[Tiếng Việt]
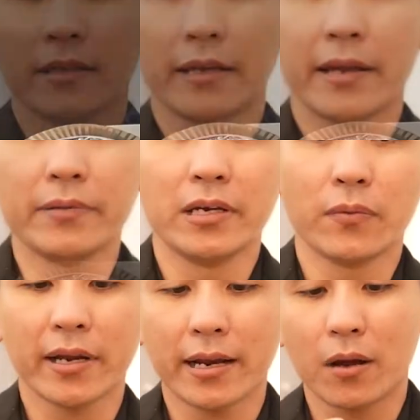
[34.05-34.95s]
Thì nếu như
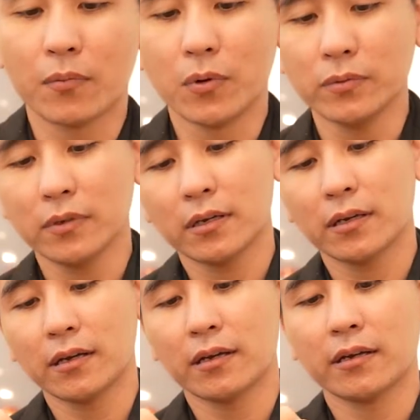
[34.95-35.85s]
quý khách nào muốn
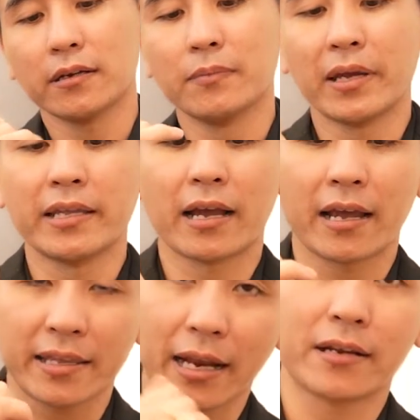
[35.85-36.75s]
demi
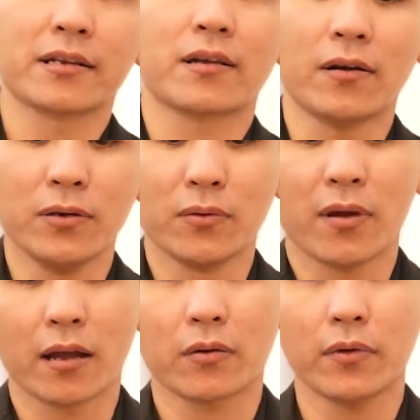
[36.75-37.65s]
vàng chanh có luôn,